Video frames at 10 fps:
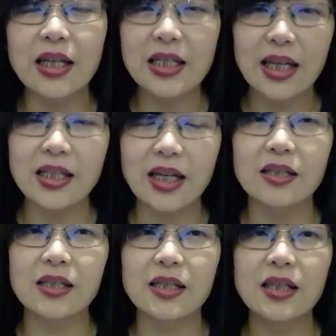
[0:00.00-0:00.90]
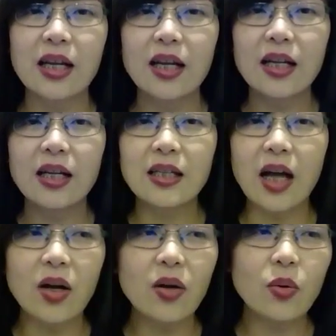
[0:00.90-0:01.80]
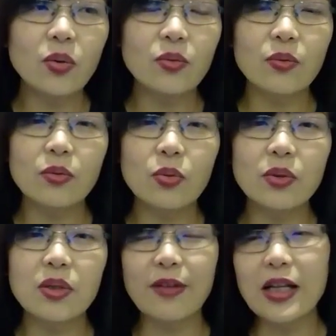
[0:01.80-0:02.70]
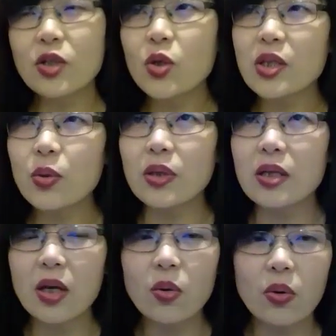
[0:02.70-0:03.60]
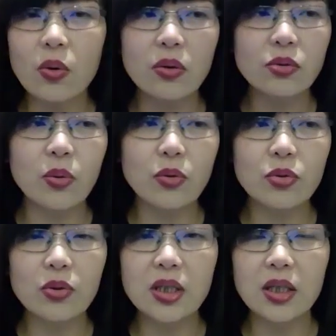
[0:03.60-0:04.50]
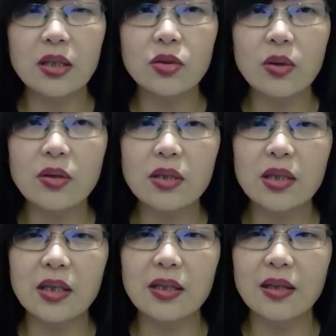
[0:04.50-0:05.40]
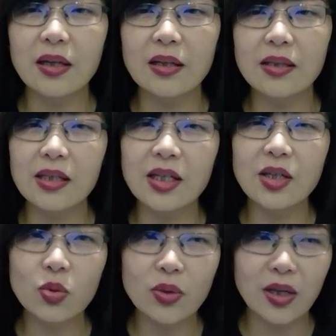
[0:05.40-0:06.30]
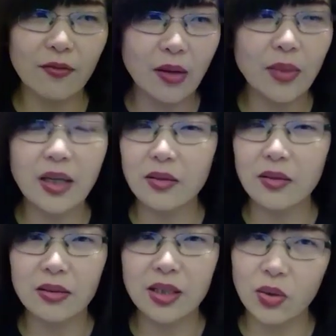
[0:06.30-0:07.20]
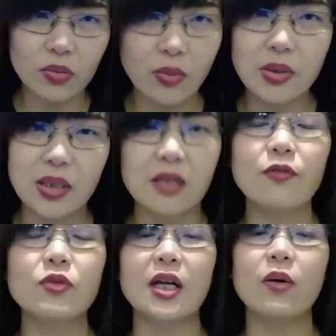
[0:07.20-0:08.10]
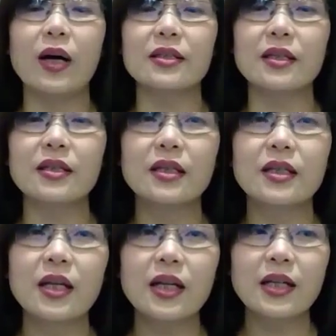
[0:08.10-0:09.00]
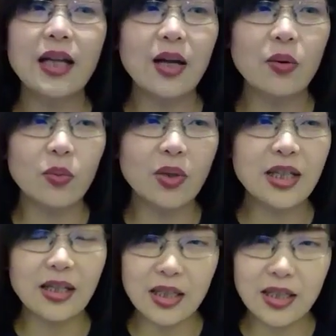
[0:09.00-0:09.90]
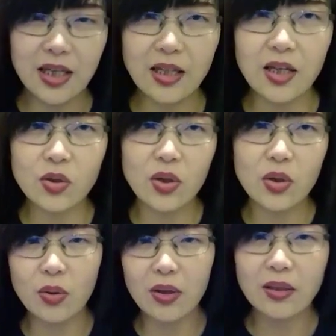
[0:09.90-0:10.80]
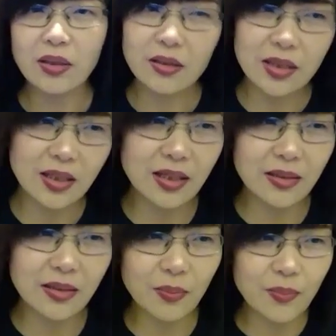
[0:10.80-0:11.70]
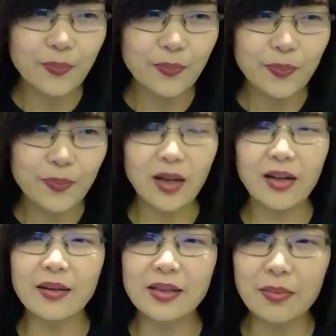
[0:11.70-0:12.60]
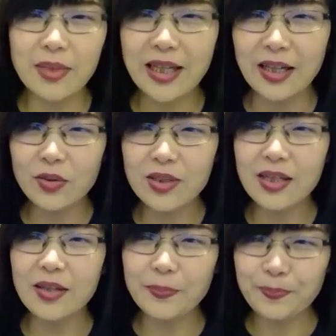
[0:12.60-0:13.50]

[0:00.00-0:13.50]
些这样子，然后或或反正就是我的生活所需，几就是呃，食衣住行方面几乎都是师傅显化的。那我讲这些呢，就是说是呃，怎么讲？就是